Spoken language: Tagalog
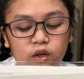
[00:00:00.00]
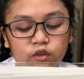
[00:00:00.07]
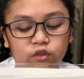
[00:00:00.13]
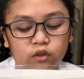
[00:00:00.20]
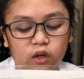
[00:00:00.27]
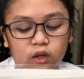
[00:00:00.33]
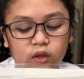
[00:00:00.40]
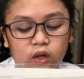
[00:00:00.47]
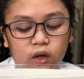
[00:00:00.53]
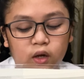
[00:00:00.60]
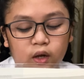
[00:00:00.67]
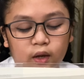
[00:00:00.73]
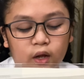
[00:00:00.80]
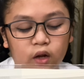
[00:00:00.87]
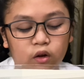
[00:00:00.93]
siya ng
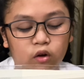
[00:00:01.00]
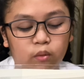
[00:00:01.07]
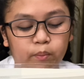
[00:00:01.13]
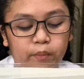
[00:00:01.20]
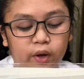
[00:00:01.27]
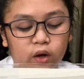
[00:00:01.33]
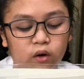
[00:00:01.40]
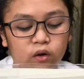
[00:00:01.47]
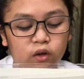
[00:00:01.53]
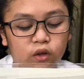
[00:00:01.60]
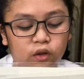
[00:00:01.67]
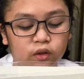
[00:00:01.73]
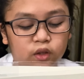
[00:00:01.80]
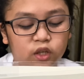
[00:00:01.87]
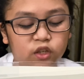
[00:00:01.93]
kalaro pero
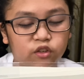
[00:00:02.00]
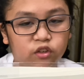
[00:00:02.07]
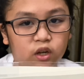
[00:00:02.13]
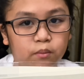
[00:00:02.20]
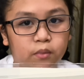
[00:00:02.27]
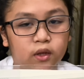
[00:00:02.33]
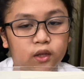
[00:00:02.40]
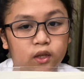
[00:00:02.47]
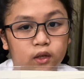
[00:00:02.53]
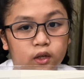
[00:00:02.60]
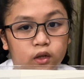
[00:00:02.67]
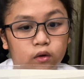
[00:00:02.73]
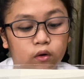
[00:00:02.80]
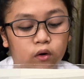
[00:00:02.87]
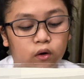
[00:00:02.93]
hindi siya
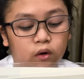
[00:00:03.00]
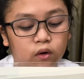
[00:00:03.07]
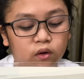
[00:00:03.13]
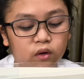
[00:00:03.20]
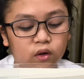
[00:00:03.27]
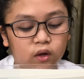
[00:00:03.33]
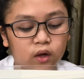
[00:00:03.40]
maliligo.